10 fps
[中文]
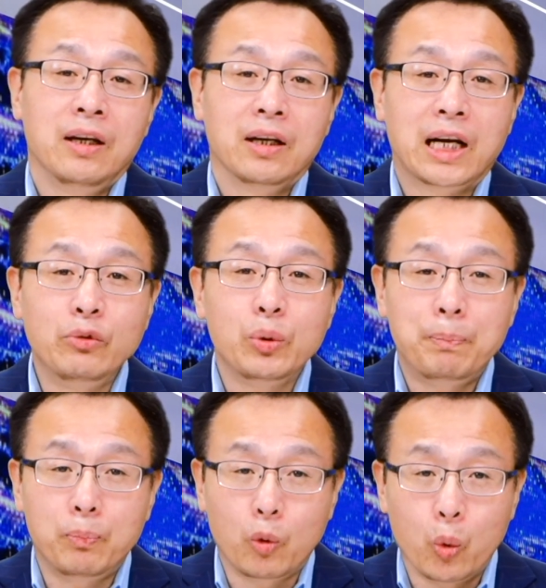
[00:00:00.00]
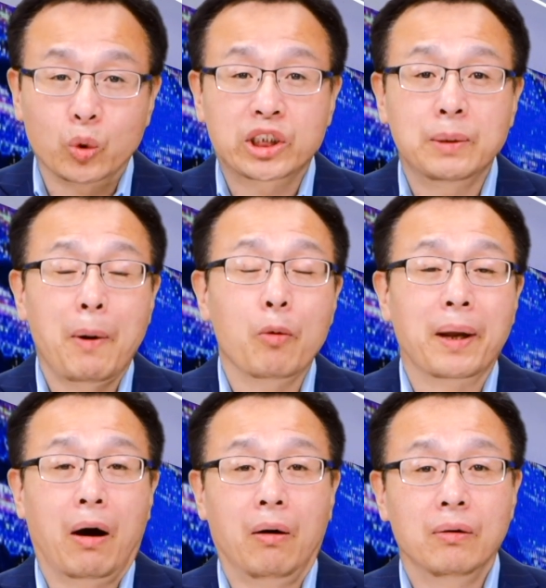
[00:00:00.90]
根据股市报
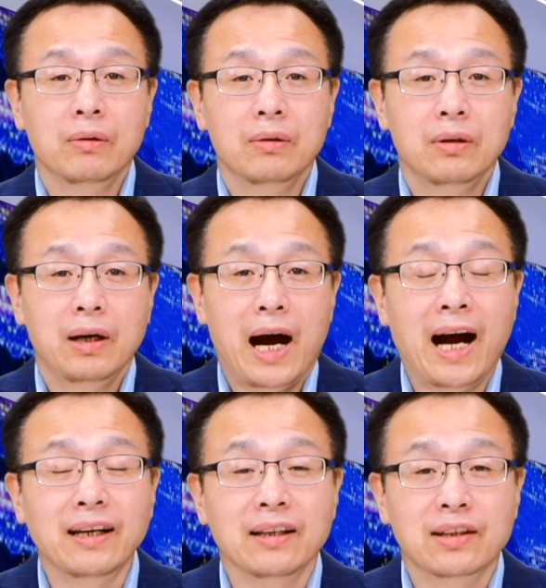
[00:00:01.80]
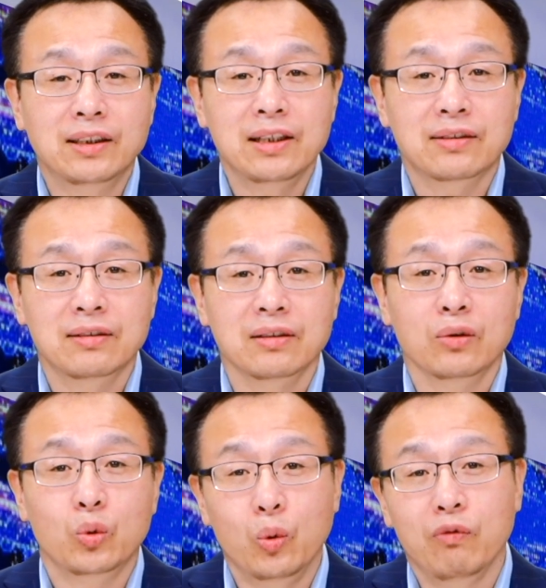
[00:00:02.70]
表，阿里在这次
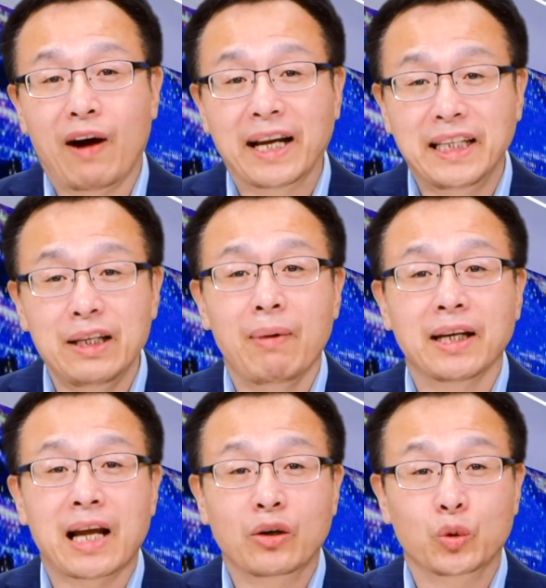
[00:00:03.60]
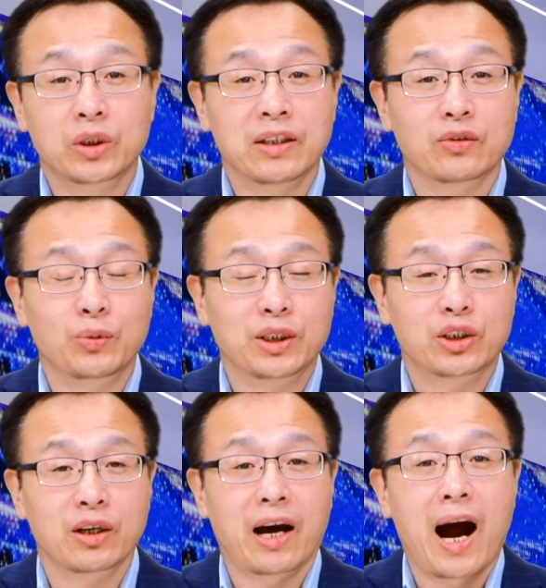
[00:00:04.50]
突发意外当中是损
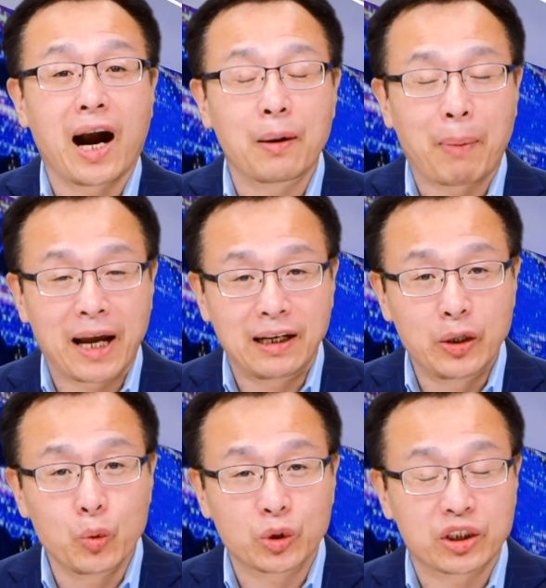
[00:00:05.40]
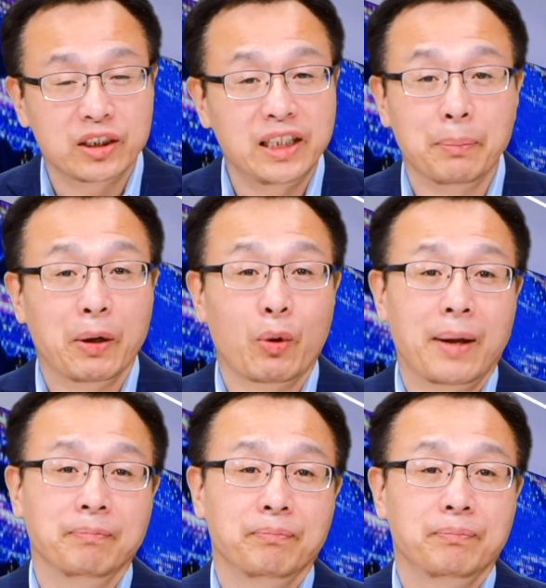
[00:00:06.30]
失了二百六十亿美元。
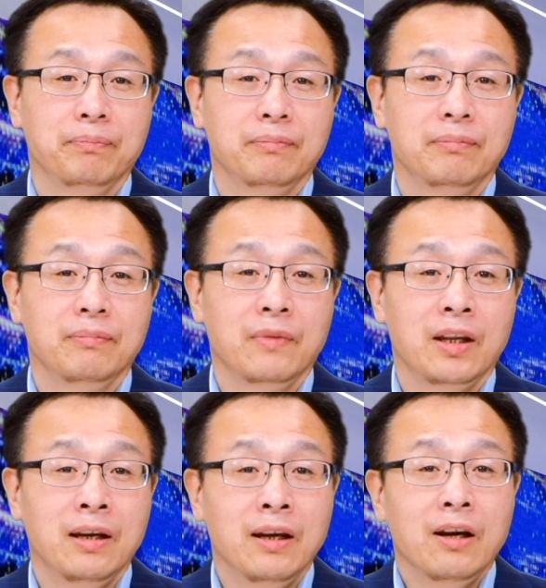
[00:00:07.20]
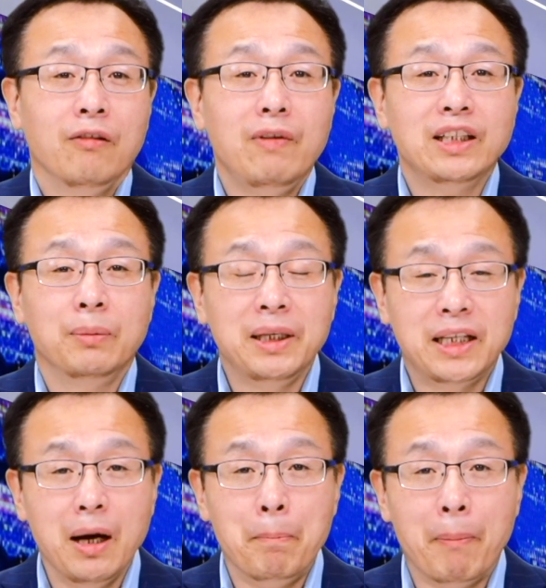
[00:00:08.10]
为什么一
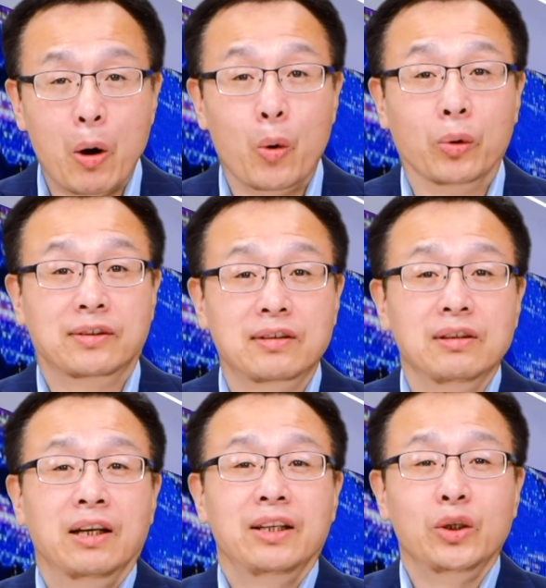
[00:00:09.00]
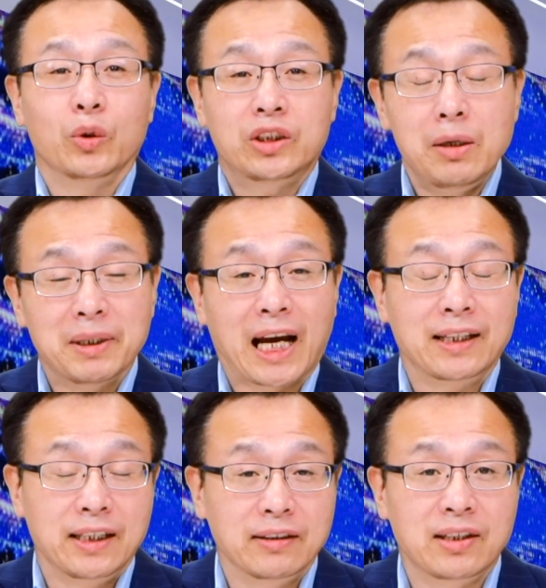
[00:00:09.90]
个“某”字有这么大的
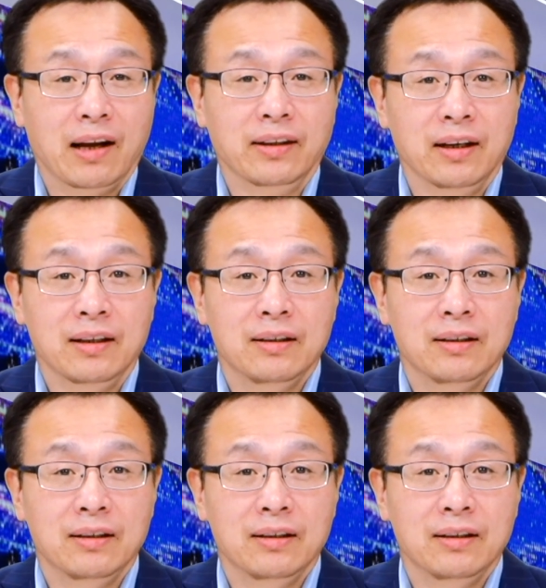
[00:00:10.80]
影响呢？